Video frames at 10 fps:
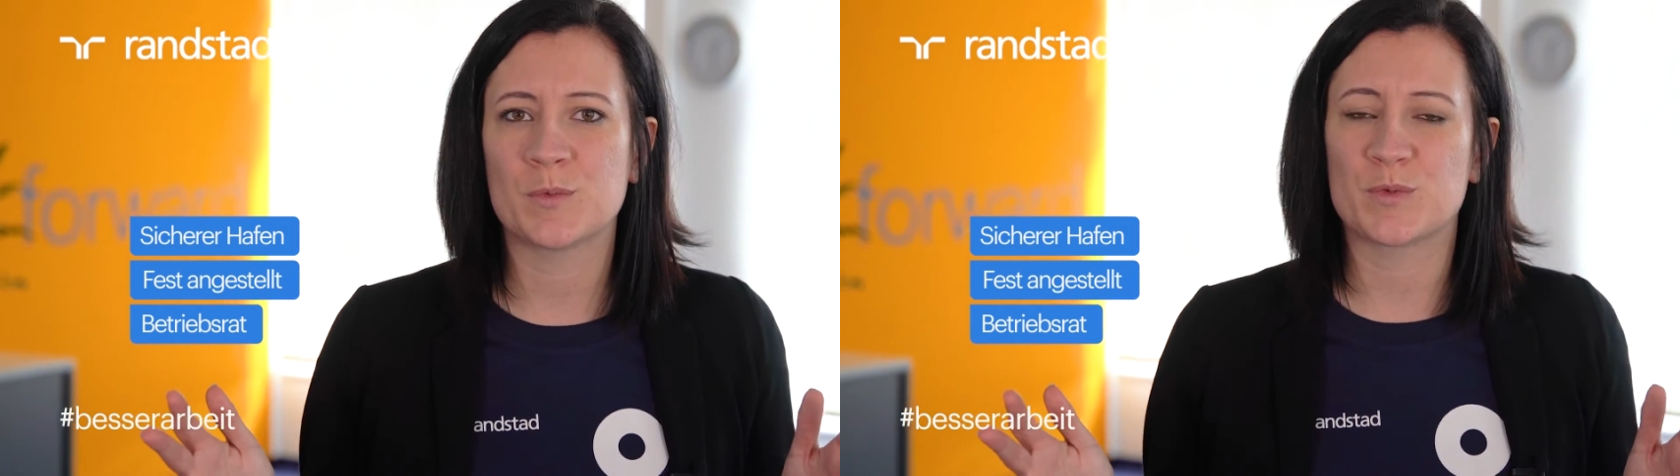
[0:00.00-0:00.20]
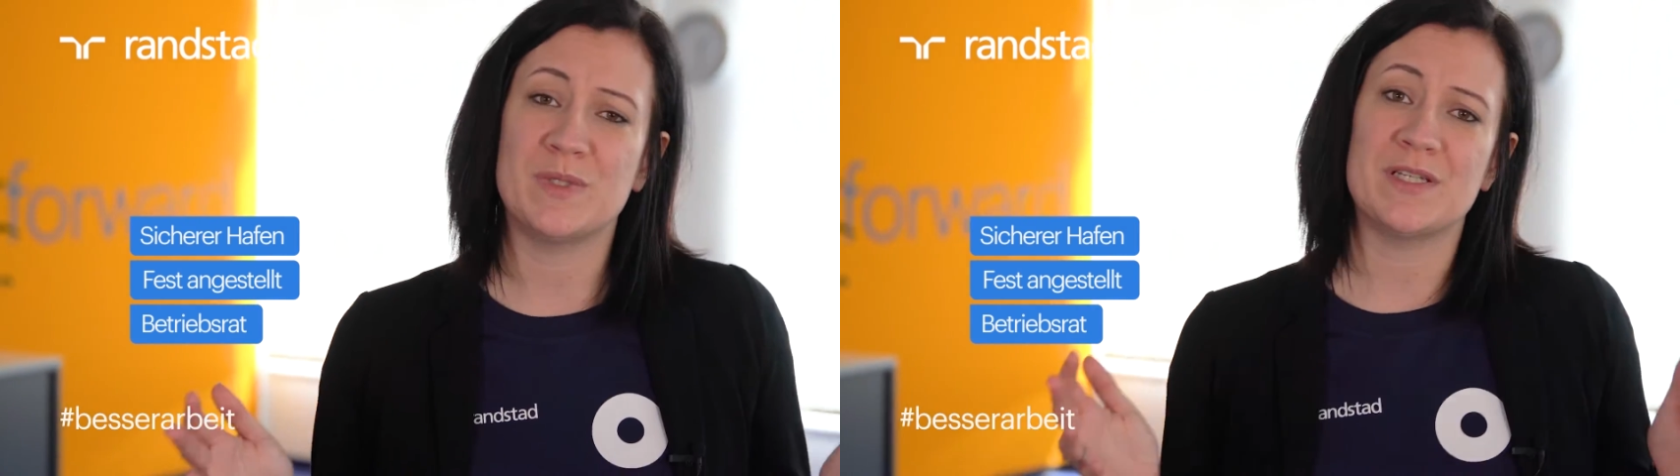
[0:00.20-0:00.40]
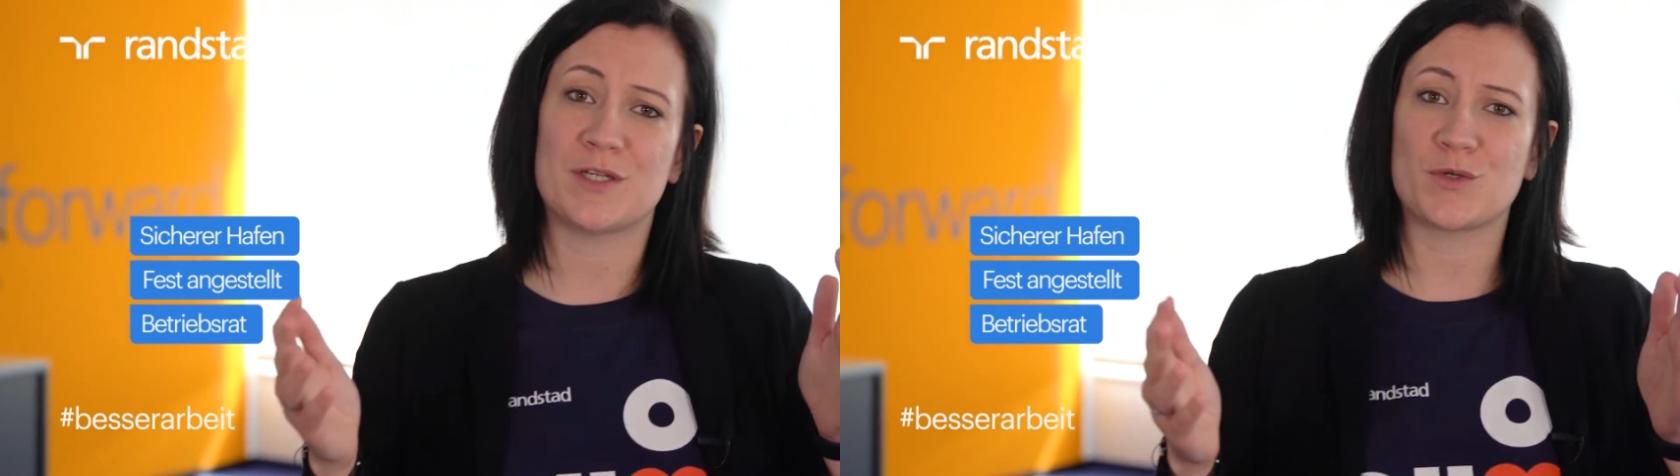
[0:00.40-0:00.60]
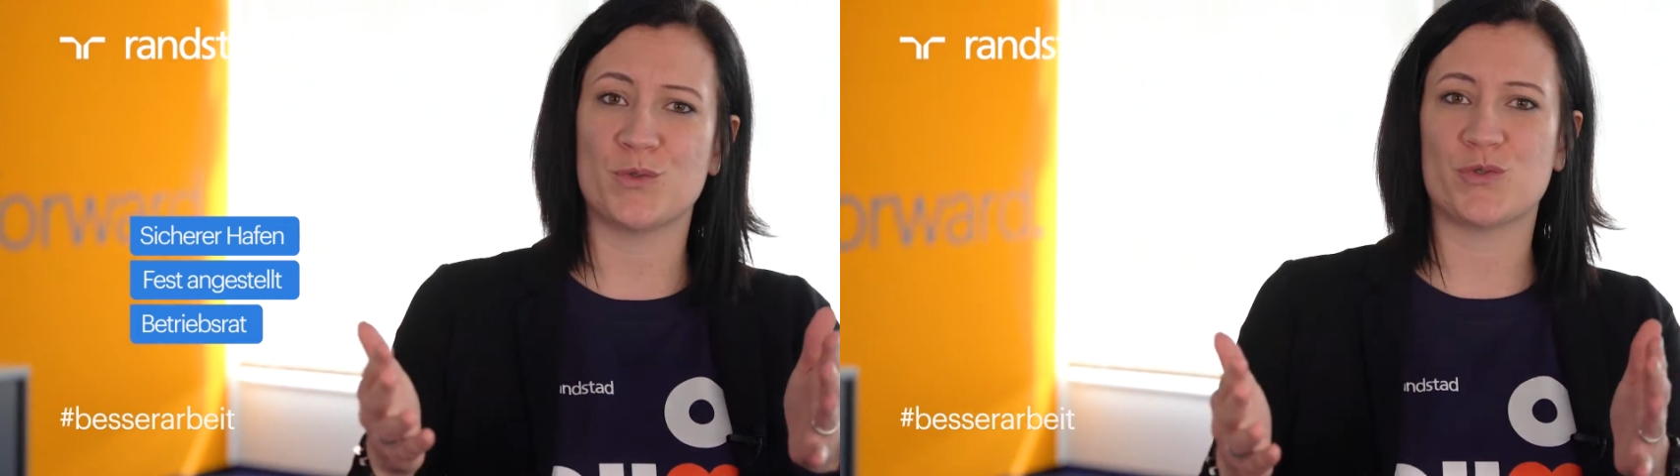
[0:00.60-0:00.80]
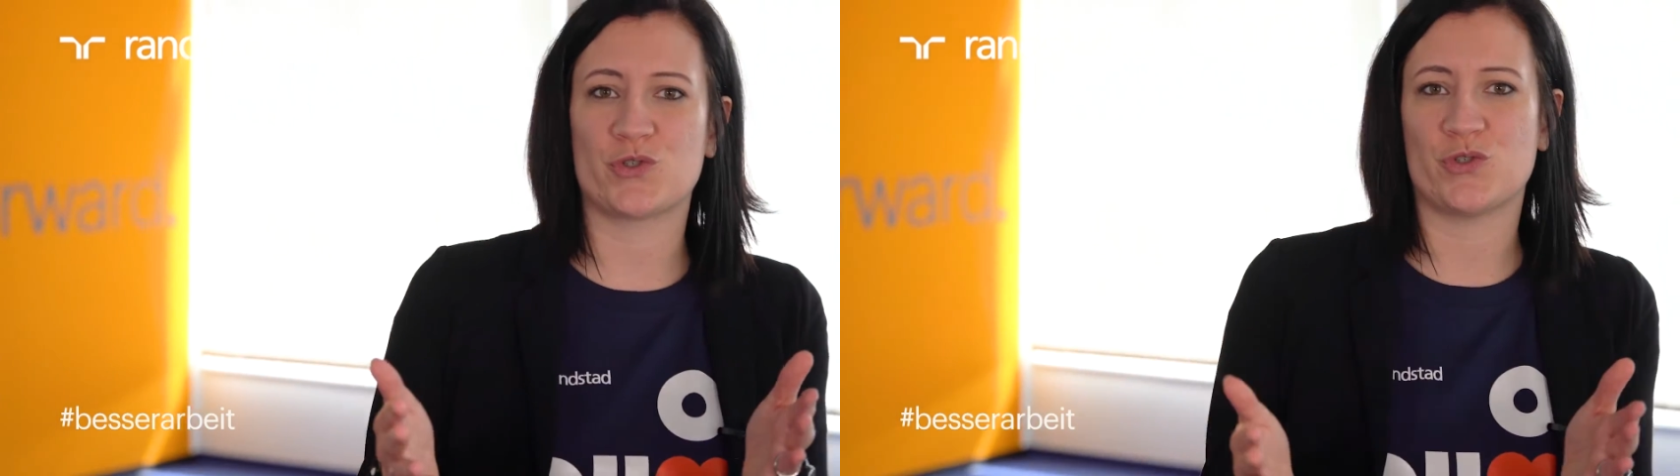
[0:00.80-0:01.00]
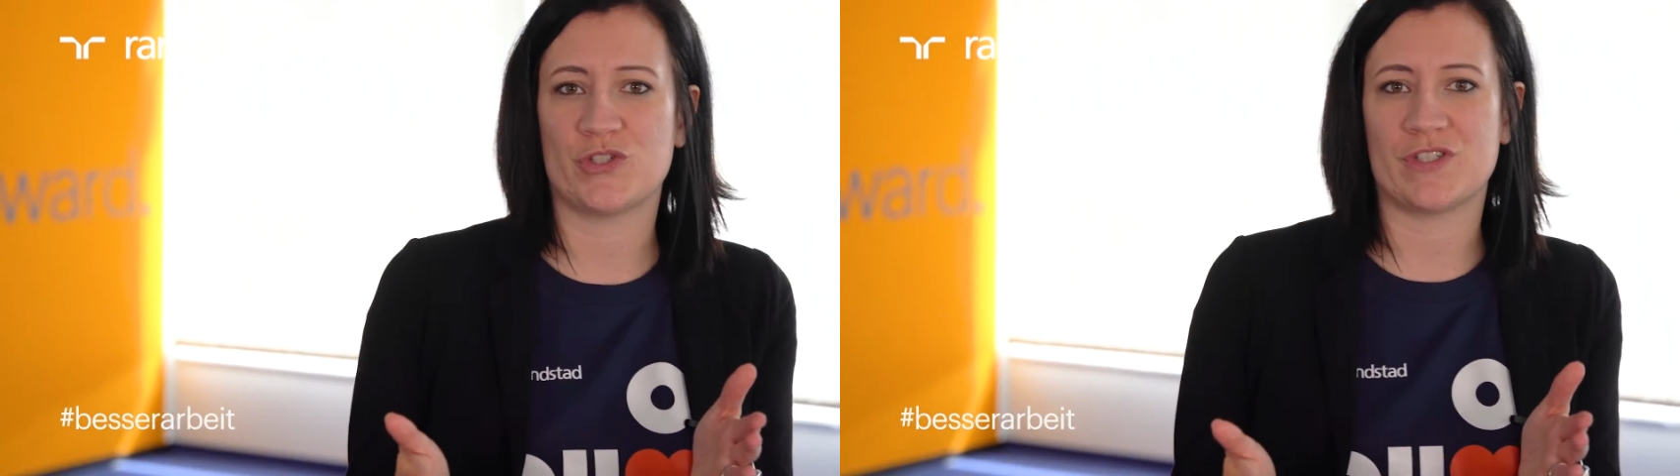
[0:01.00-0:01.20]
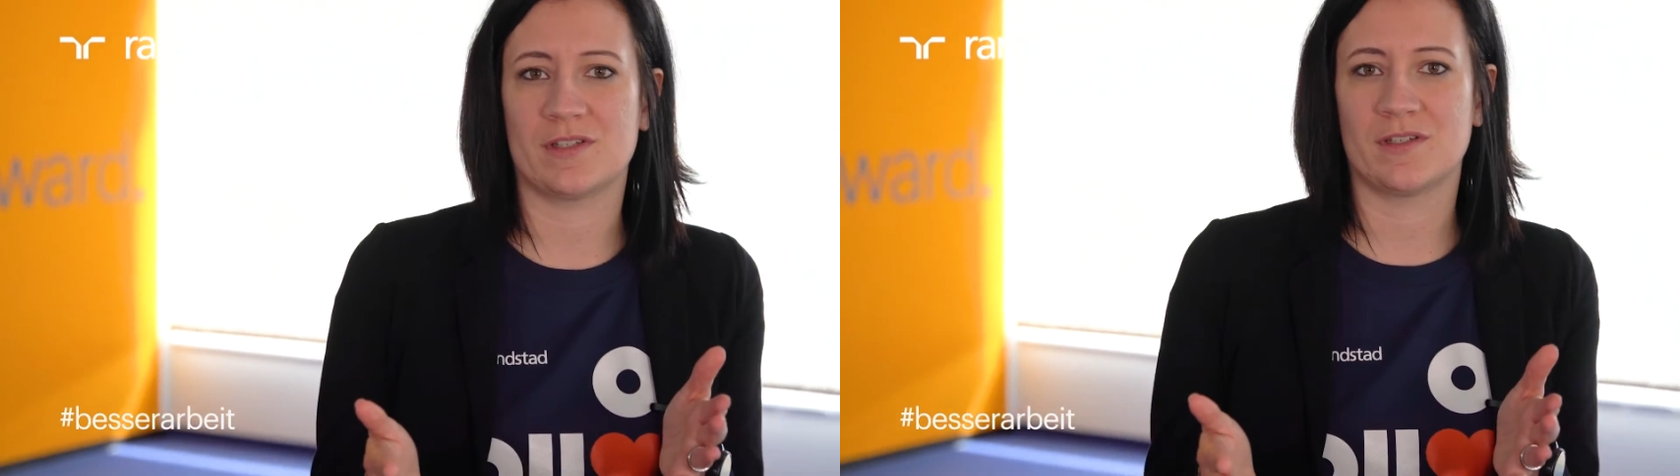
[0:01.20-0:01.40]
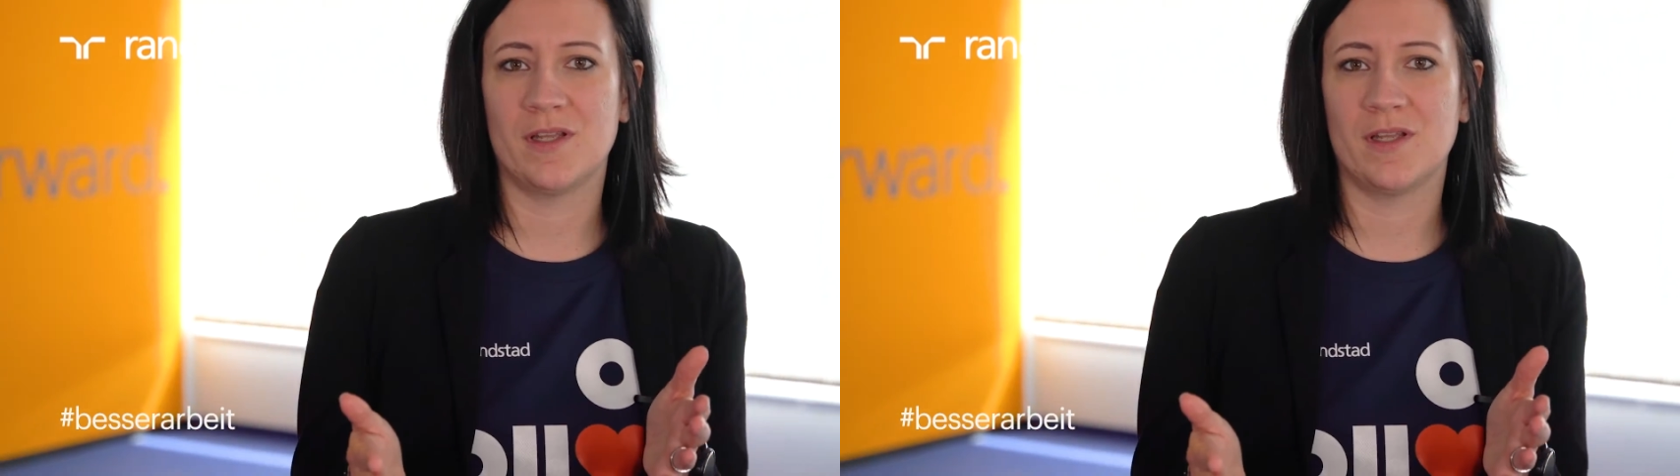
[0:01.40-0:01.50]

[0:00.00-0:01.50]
und bieten dir große Chancen.